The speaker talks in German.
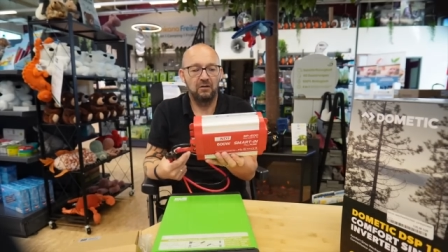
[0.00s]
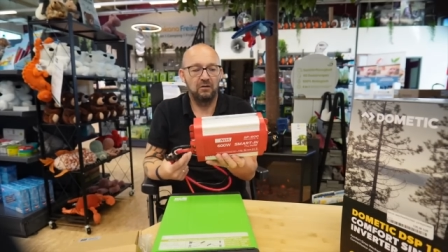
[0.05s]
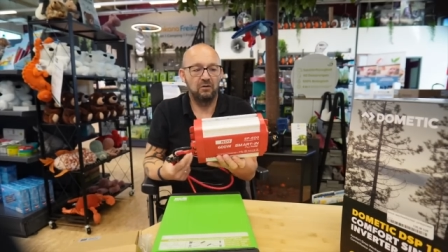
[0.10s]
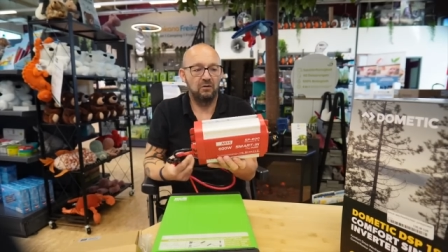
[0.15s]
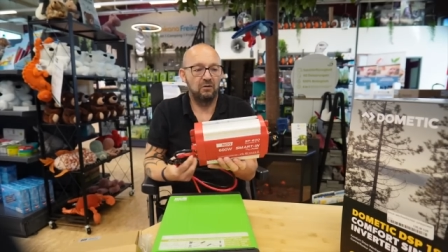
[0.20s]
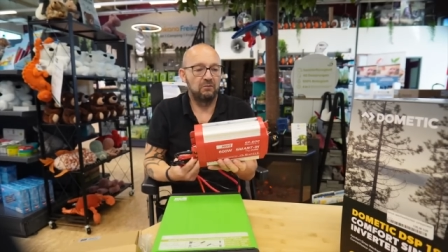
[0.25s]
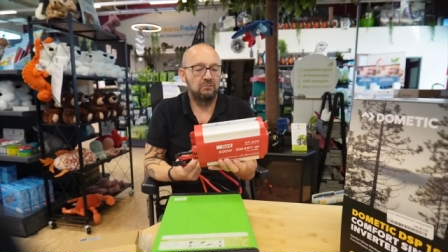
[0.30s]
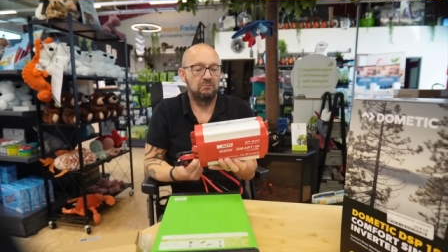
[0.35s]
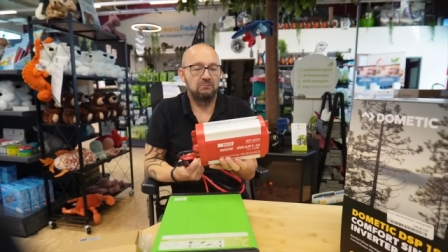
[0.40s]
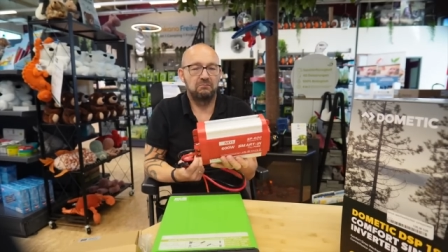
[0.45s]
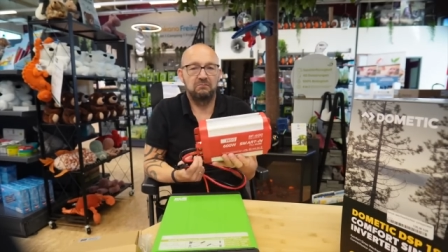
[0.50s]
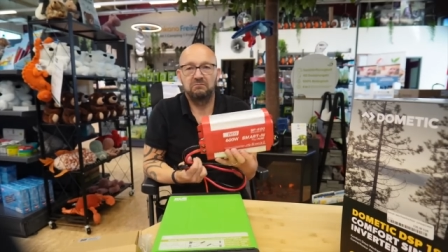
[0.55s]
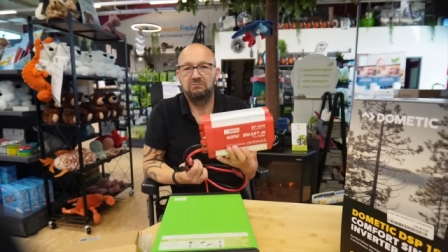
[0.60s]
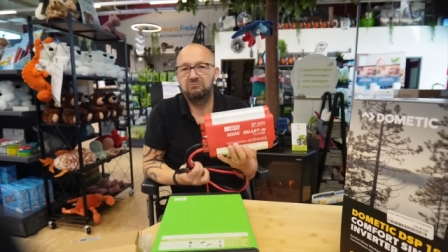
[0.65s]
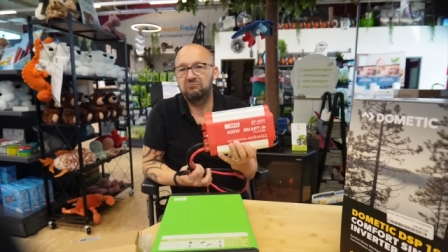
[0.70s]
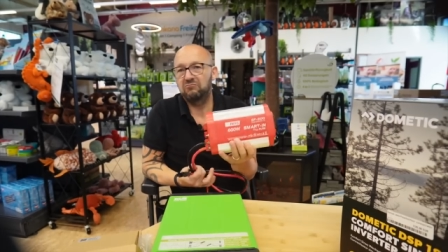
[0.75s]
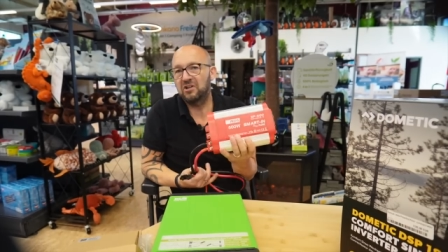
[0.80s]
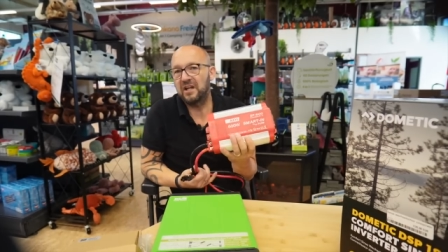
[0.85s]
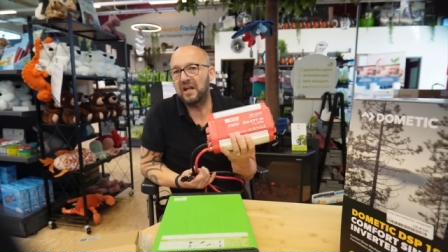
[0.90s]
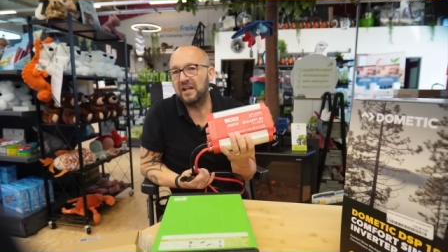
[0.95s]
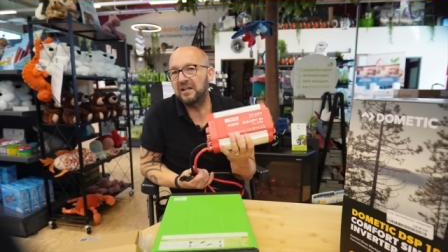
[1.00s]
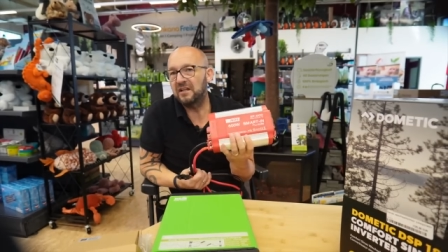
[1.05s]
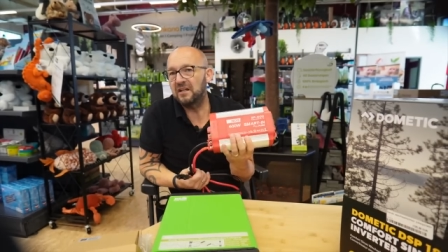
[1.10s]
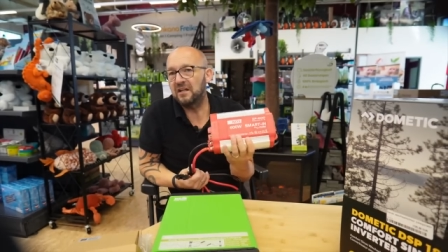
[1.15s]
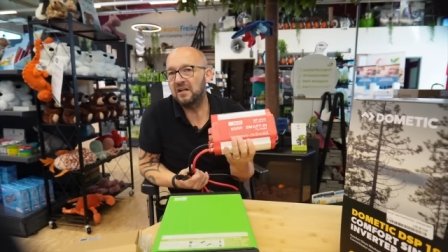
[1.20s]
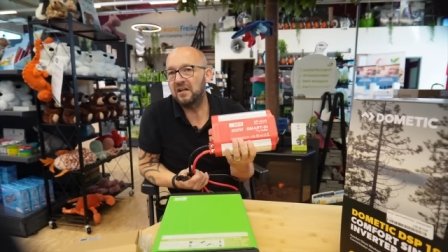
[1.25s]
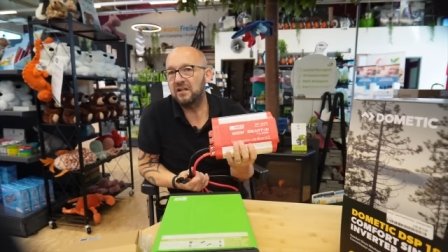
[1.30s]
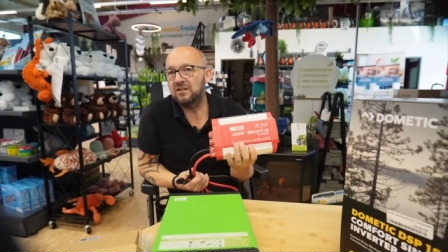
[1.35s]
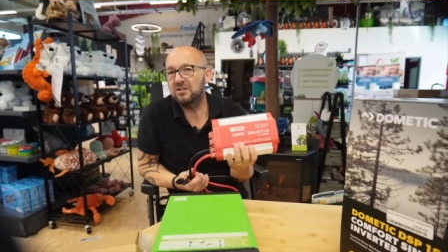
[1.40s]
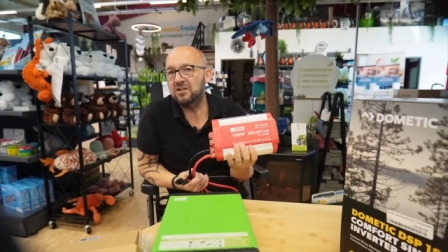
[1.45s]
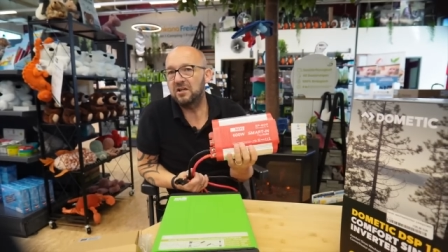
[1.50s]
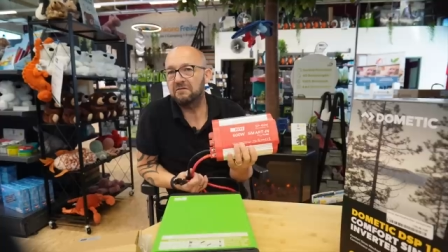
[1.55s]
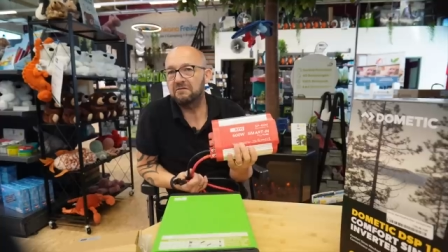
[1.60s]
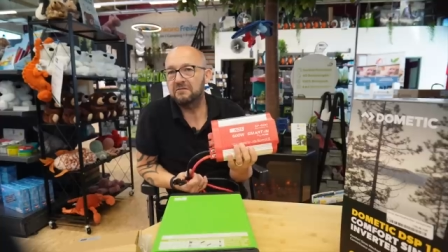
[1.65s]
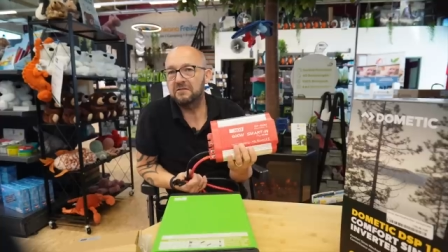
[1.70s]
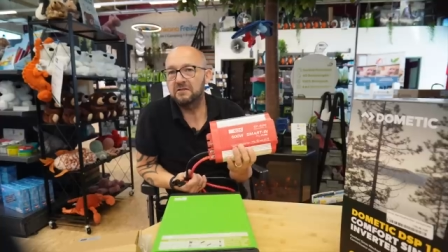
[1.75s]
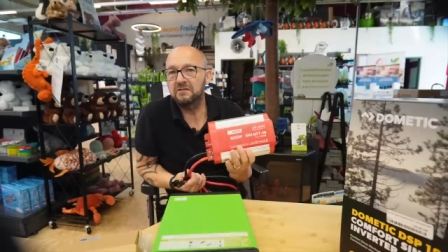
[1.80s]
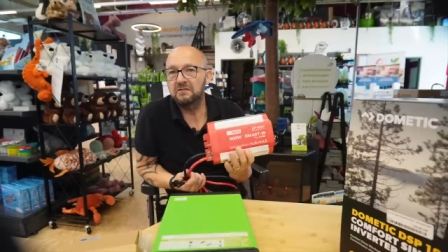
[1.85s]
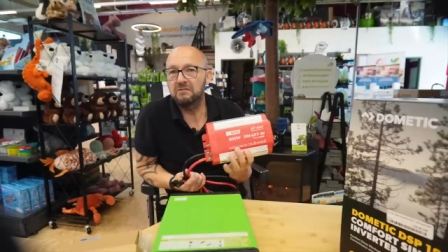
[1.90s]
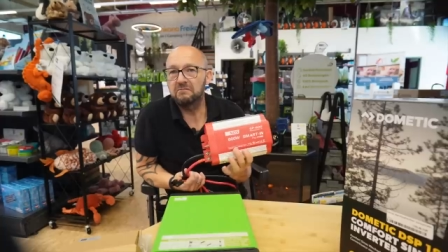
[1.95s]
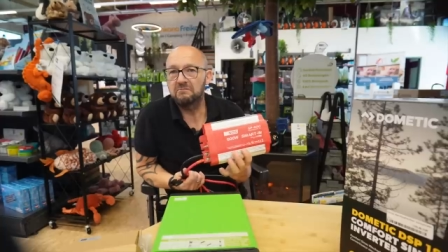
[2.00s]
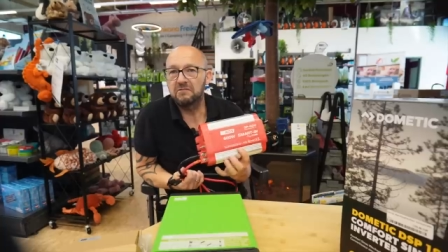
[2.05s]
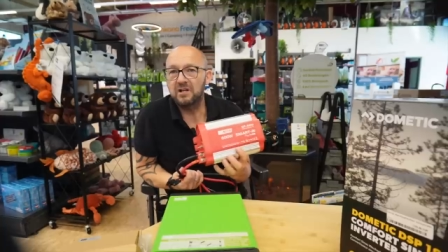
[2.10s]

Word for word: um kleine Gerätschaften,